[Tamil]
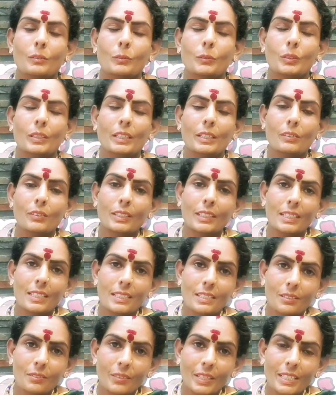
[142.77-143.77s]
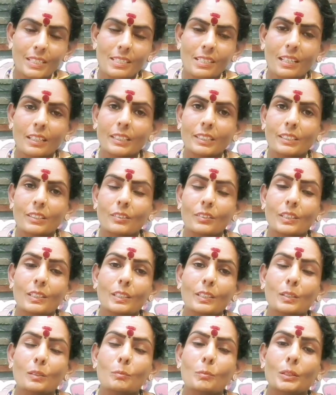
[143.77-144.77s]
ஒரு இருபத்தஞ்சி வயசு ஆயிட்டோன்னே
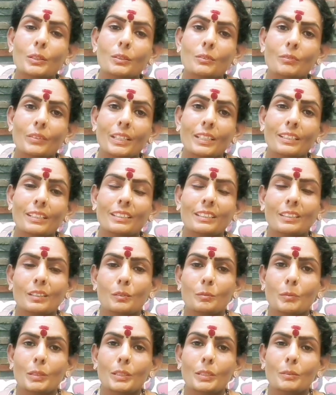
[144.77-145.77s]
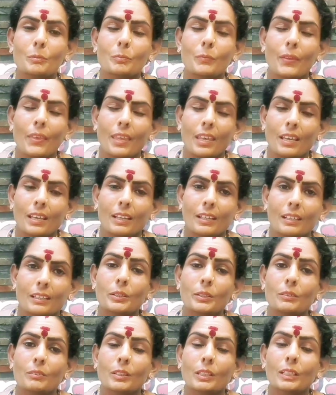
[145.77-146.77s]
திருமணம் வேற திருமணம்
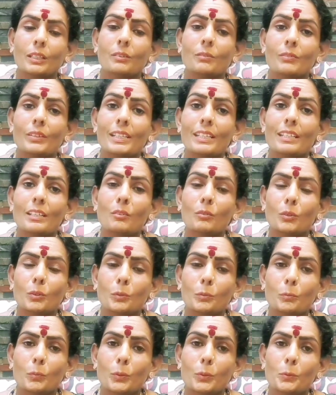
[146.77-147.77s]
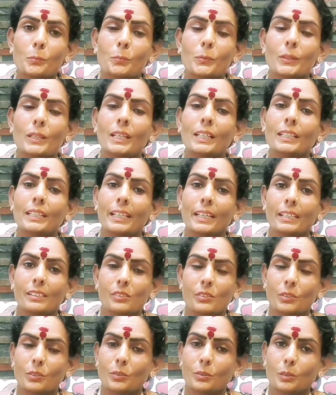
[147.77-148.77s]
வருவாங்க வீட்டில் ஒரு பொறுப்புகள்
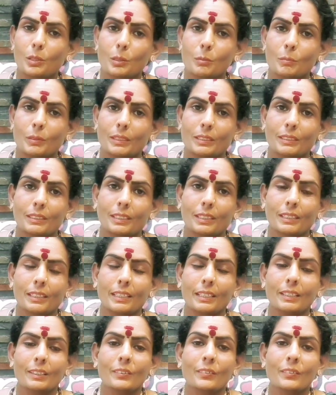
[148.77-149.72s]
ஏற்றுக்கொள்ள மாட்டாங்க